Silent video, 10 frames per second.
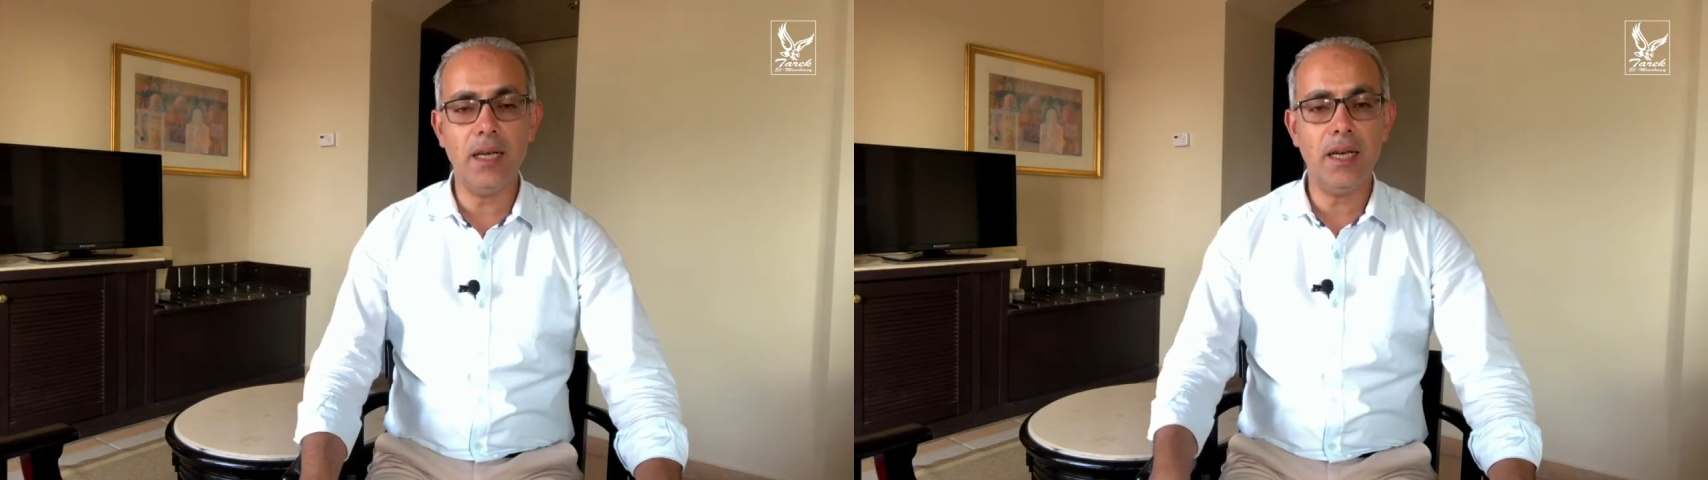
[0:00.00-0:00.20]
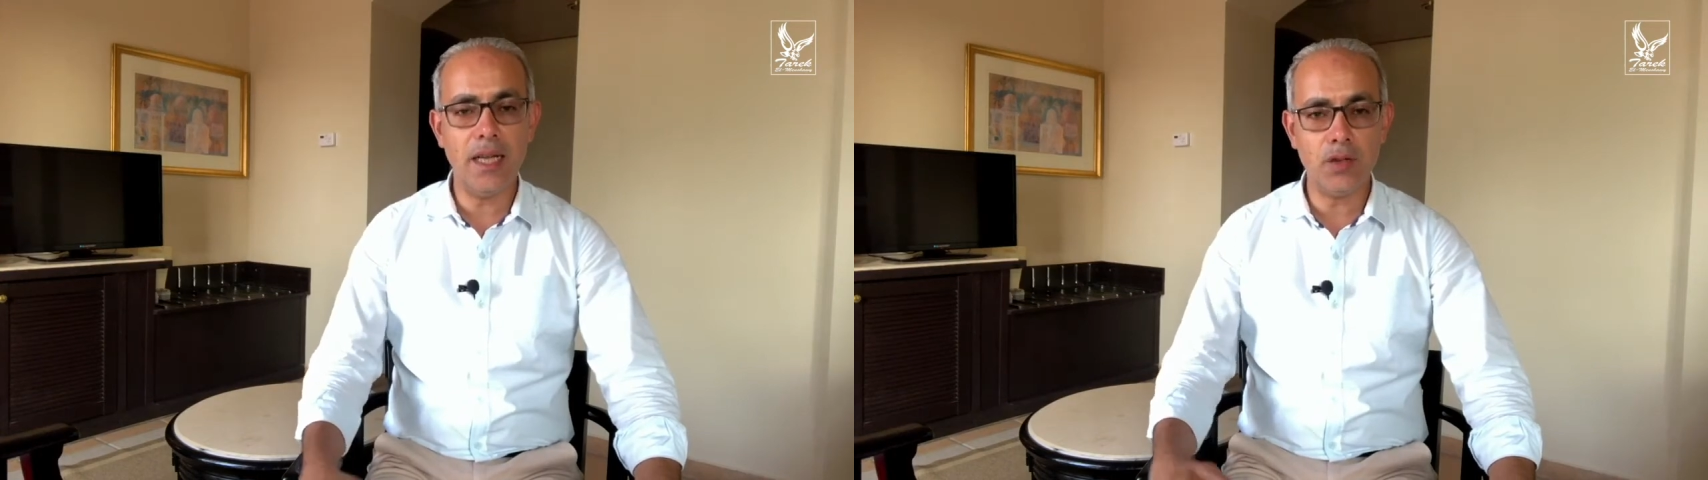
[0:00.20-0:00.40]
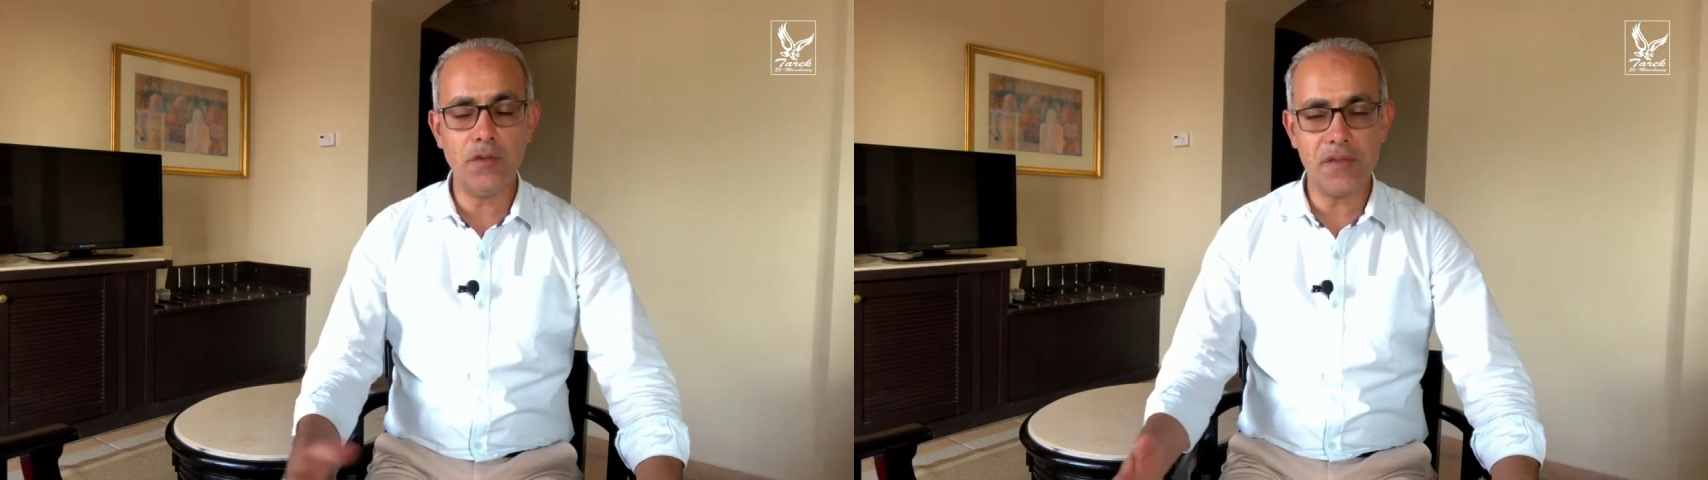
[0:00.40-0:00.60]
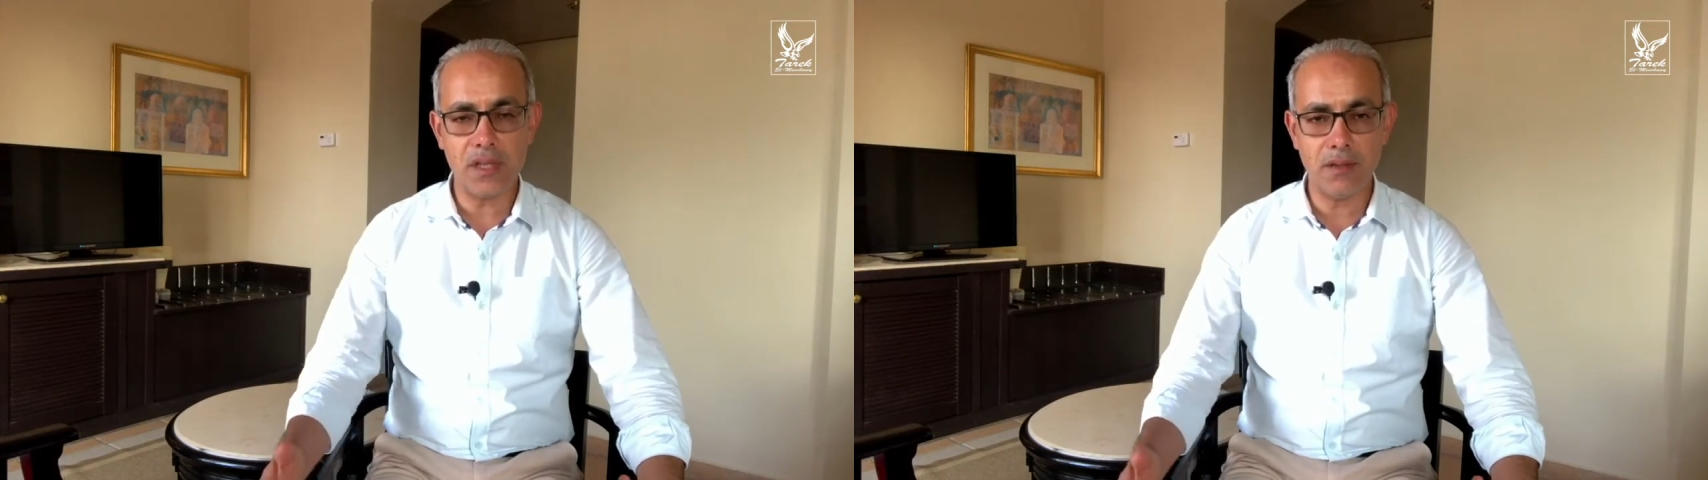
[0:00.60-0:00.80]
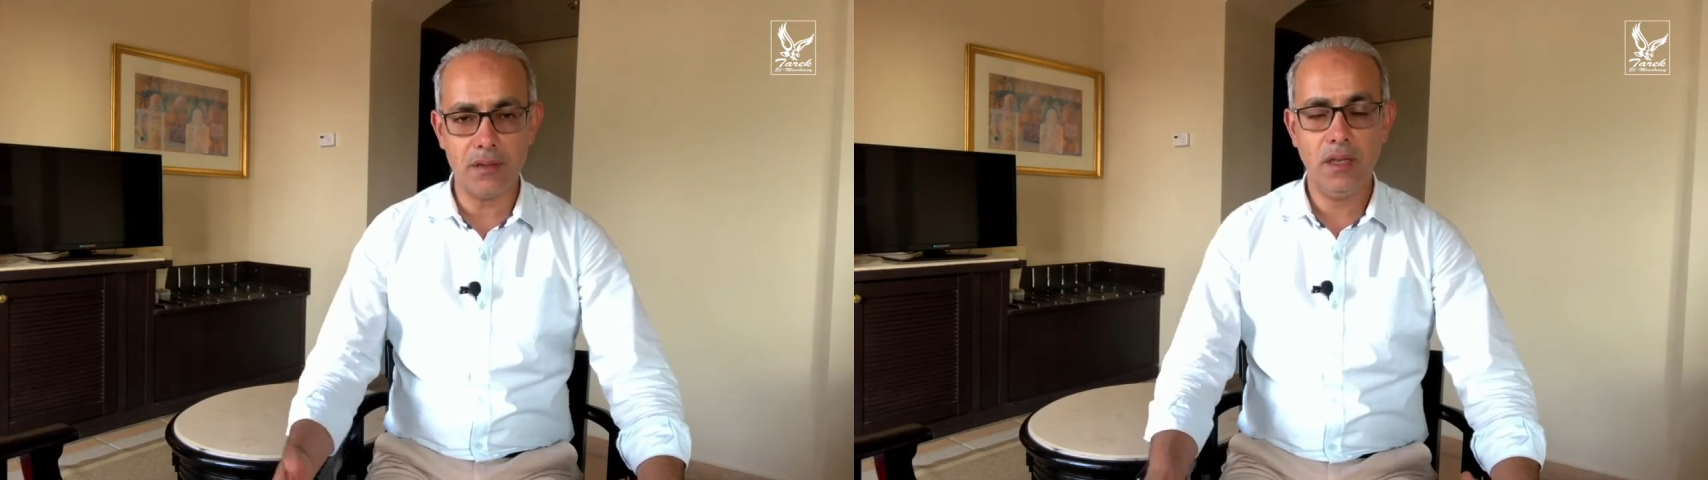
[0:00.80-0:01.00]
لا
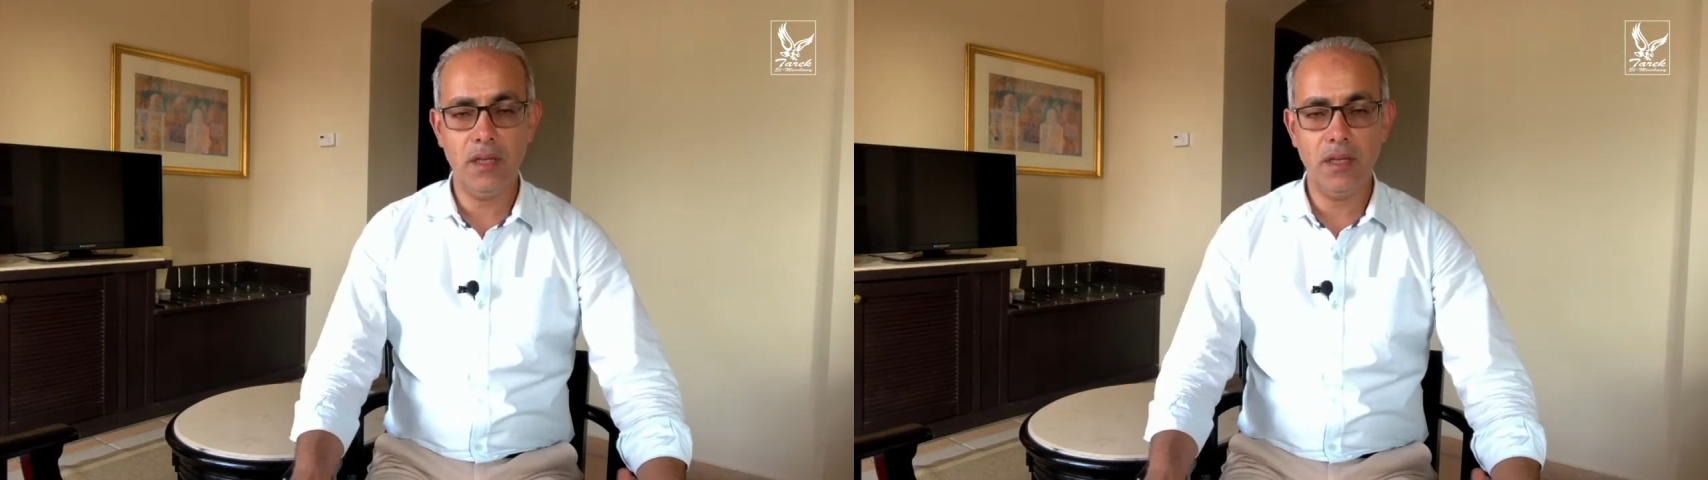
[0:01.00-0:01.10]
تفسد آه،